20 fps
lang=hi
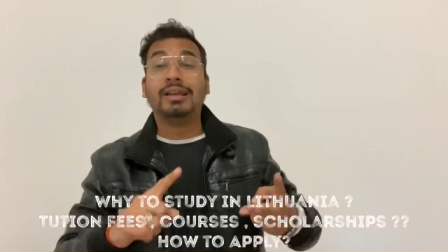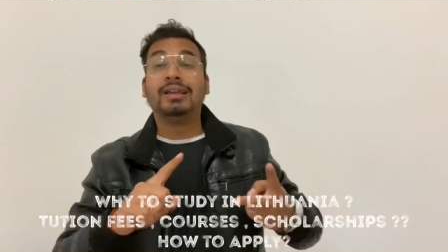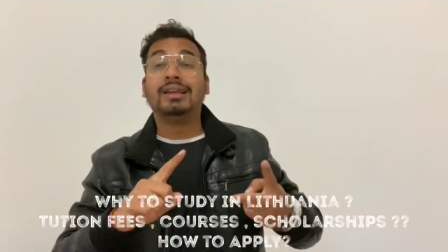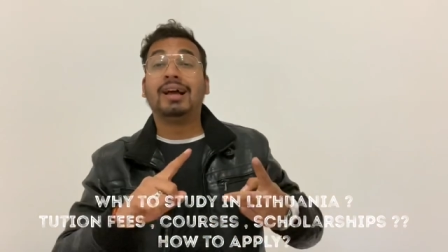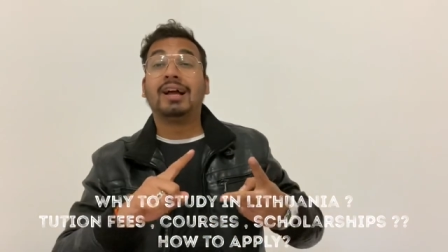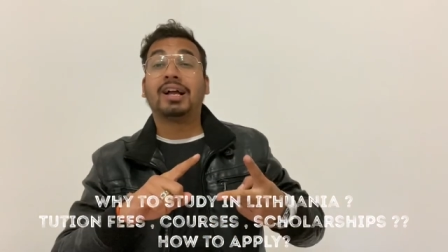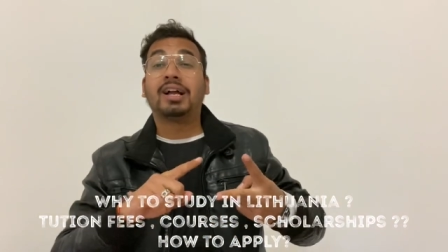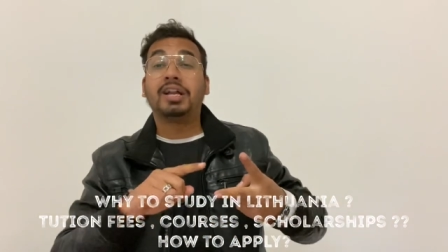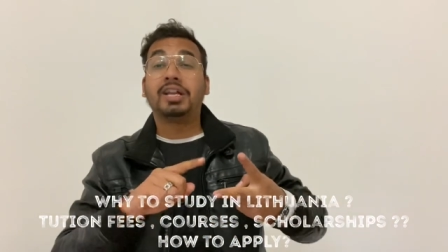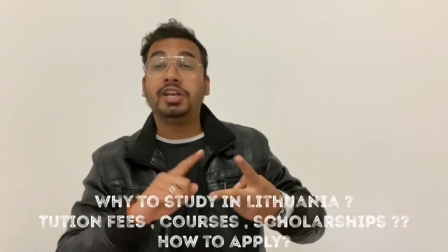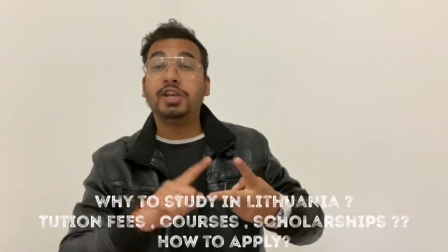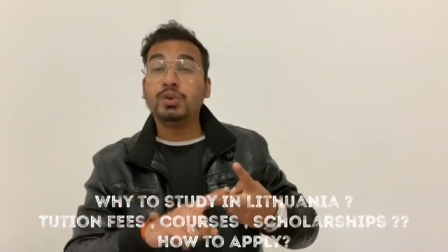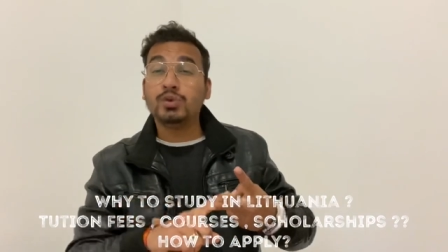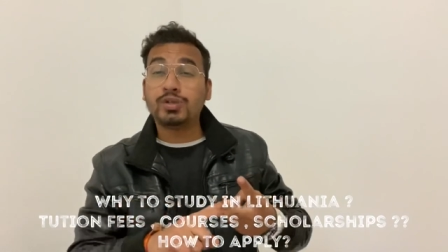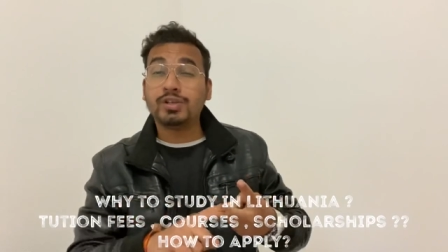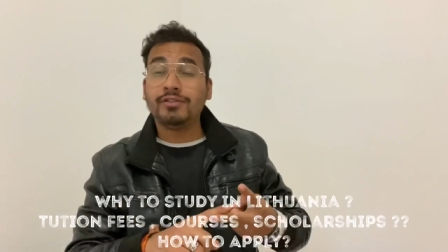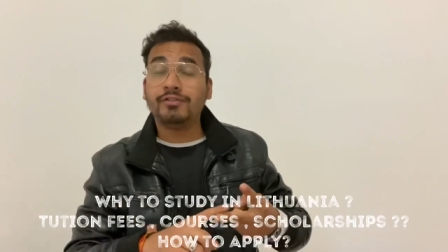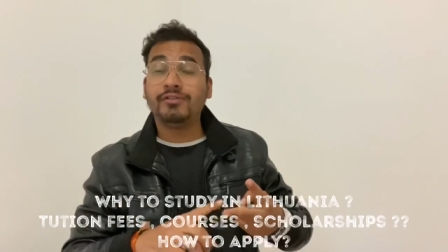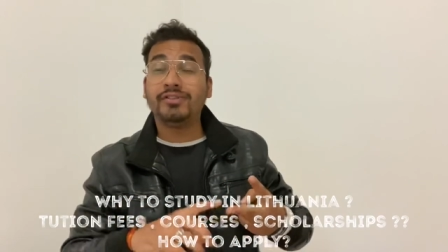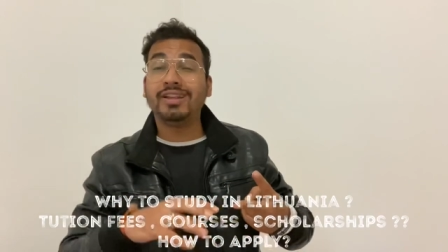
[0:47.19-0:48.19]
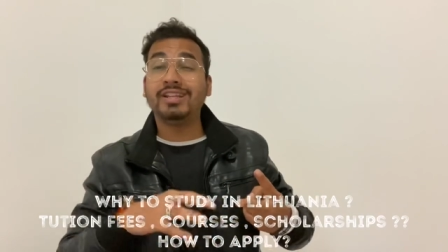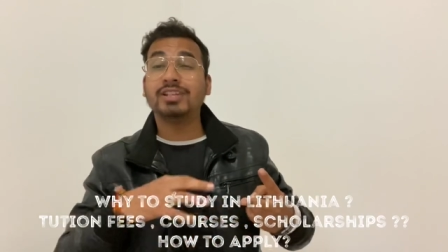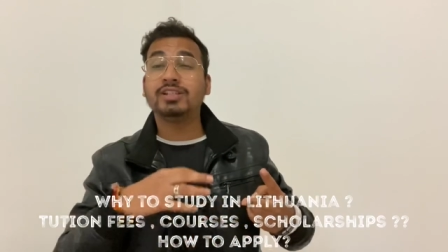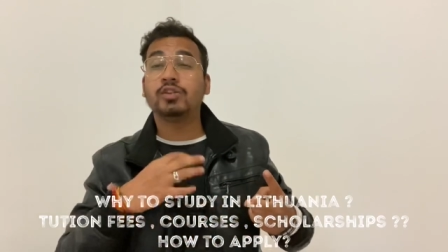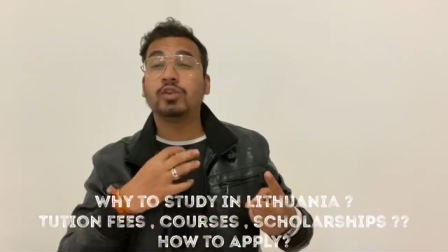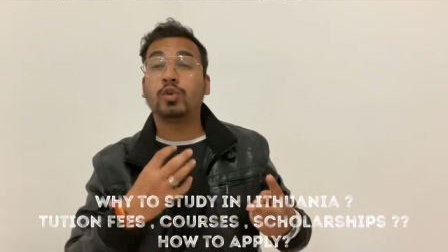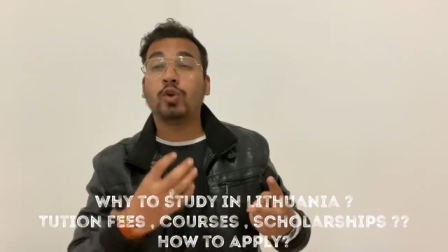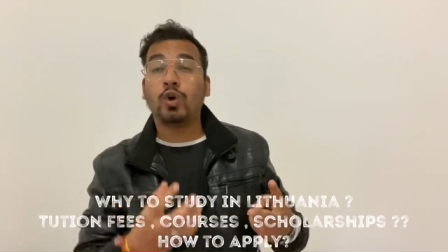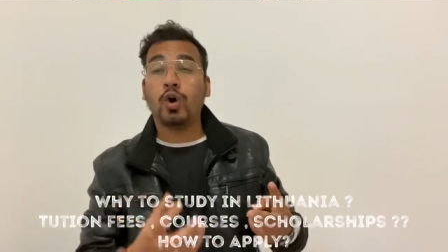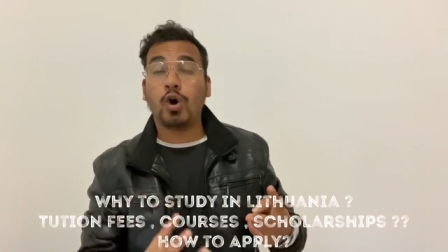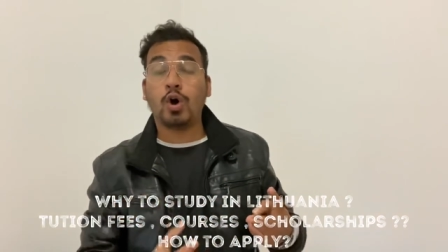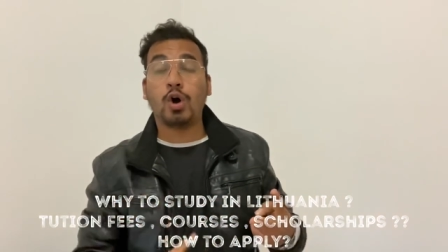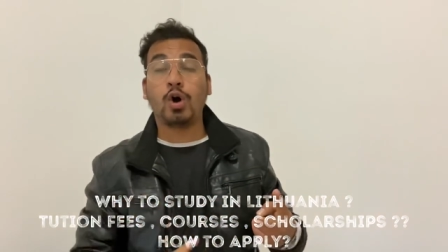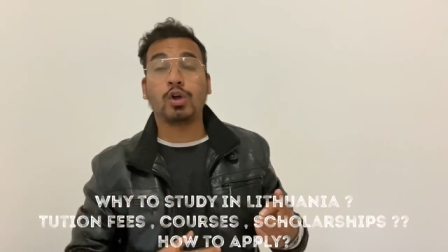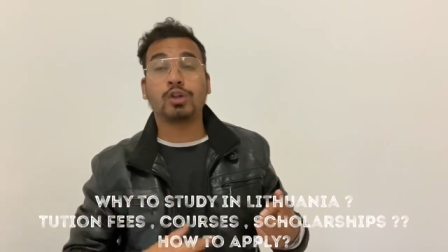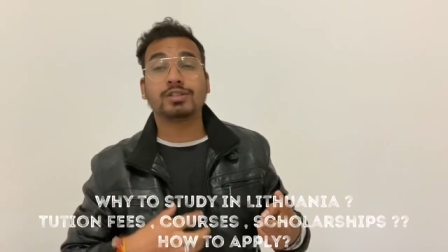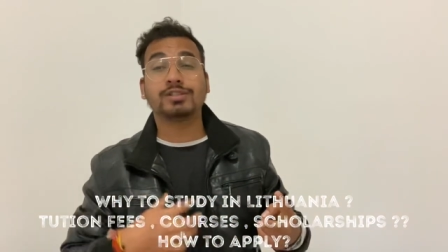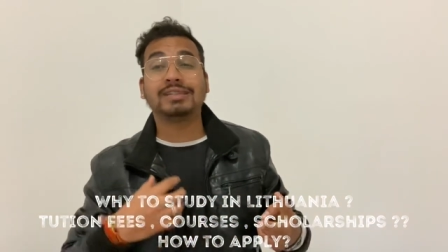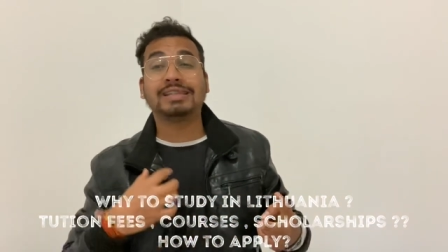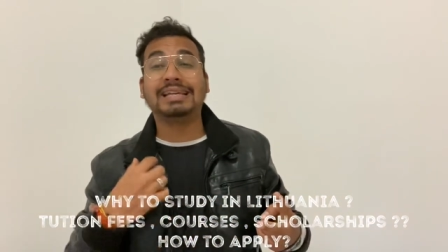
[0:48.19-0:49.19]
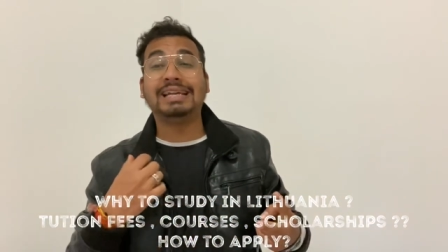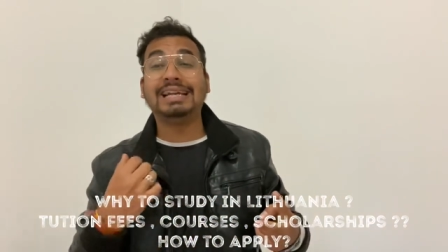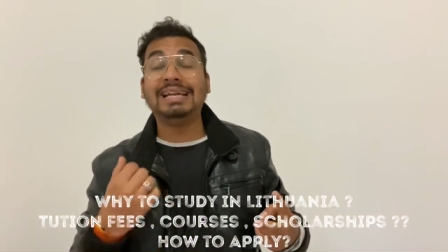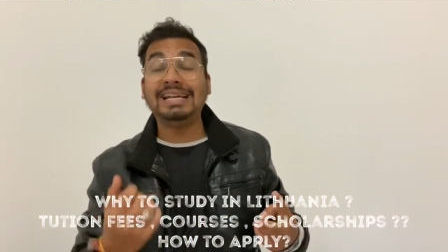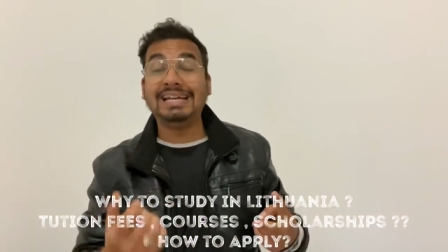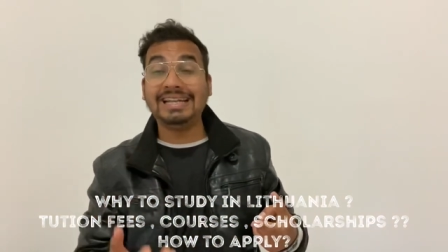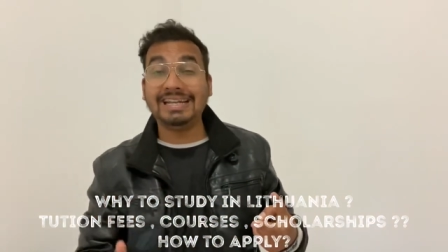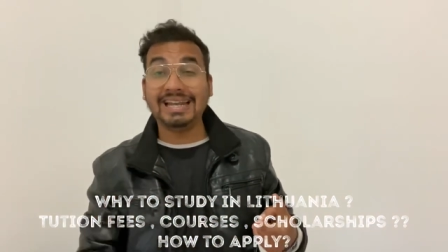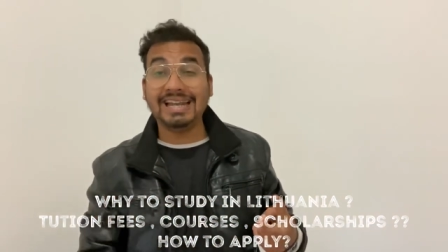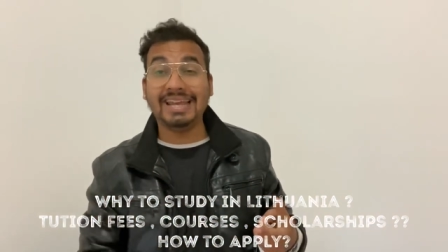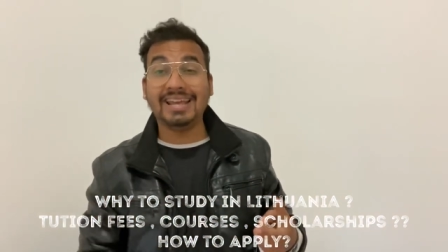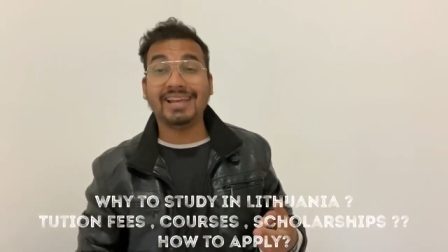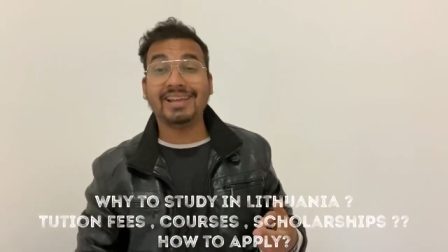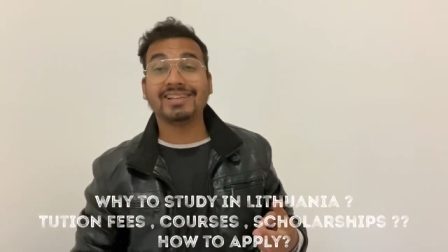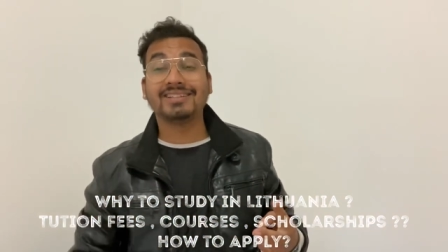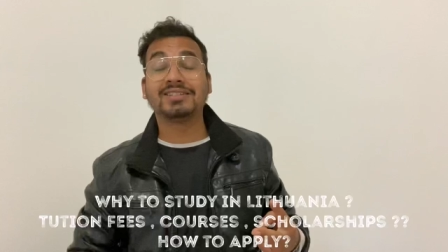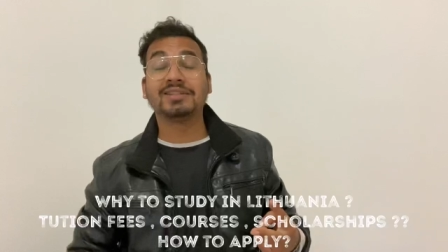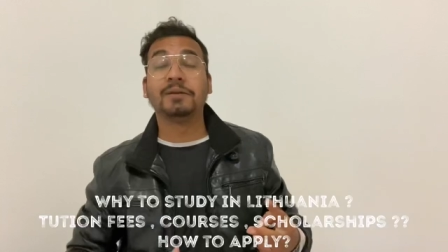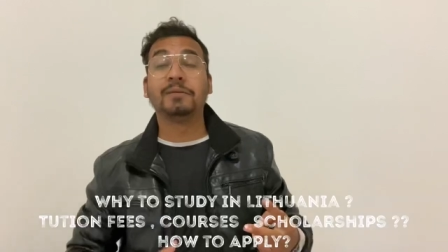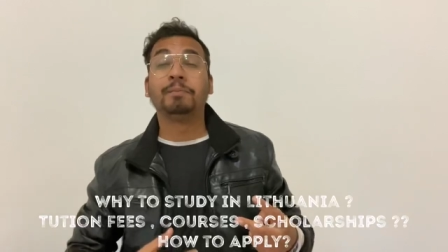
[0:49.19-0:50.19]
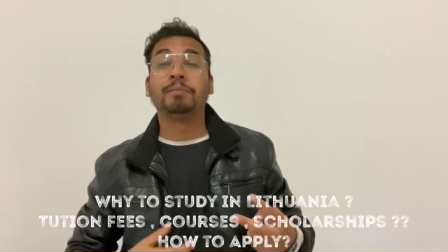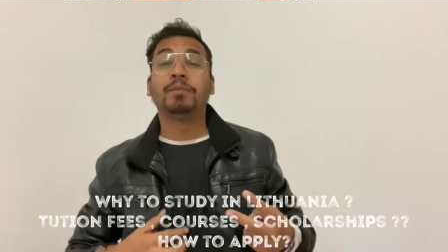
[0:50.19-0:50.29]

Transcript: यहाँ का ट्यूशन फीस कॉस्ट इनटेक्स